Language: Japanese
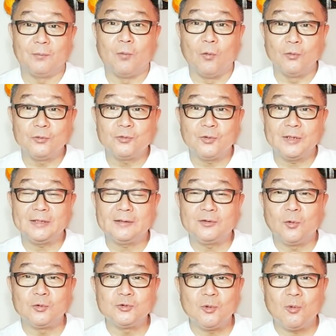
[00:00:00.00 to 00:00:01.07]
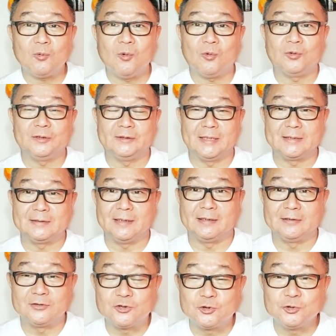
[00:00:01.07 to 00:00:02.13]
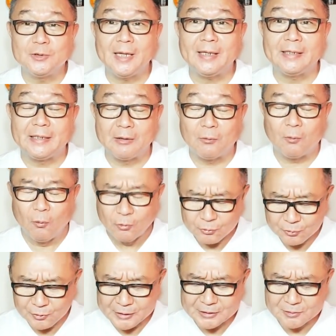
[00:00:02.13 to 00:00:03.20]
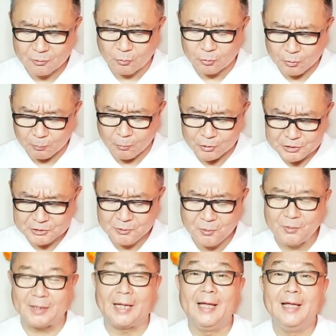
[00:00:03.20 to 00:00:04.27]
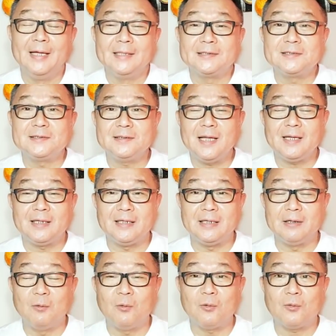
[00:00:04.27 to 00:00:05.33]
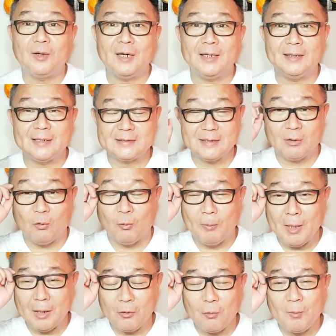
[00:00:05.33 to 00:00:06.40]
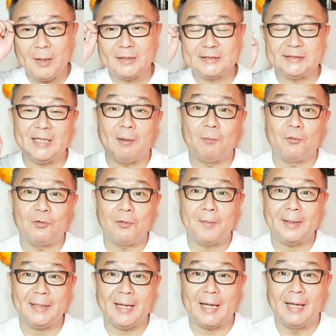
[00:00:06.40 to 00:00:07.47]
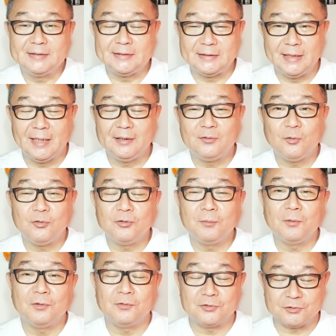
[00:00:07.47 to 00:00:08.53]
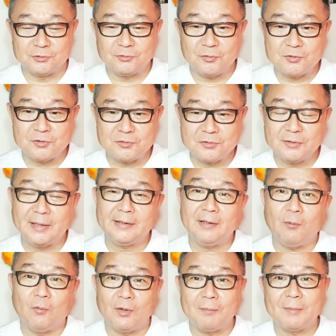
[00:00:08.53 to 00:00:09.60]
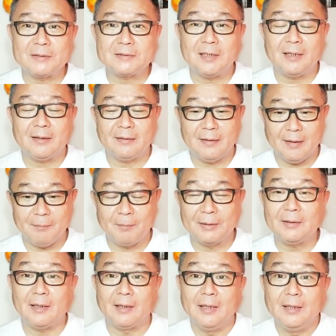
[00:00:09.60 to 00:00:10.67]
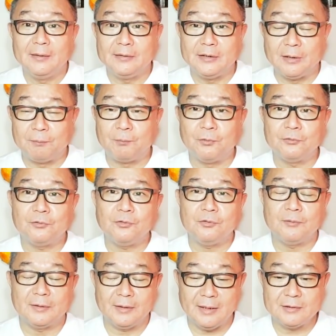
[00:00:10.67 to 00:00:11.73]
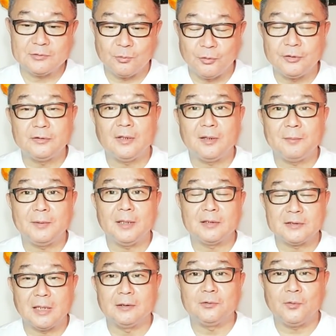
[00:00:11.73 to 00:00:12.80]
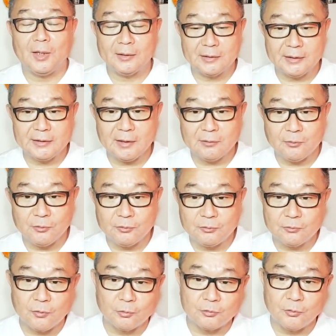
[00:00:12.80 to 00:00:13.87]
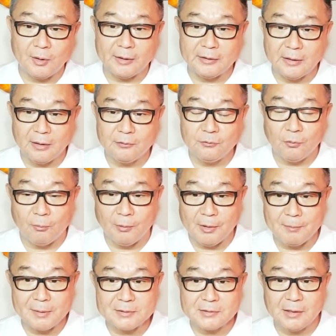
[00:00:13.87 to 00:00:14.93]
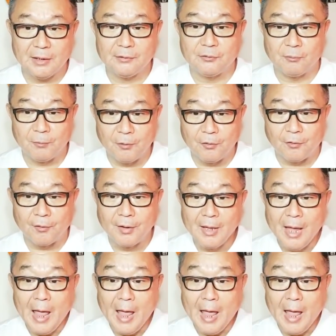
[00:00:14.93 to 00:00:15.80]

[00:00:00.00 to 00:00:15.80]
本当に途上国にですね常日頃本当に文字通り常日頃からですね細々したものまで支援というものをずっと続けておりますからねまだ日本というのはねそういった意味ではちゃんとやってきたということが言えると思いますけれども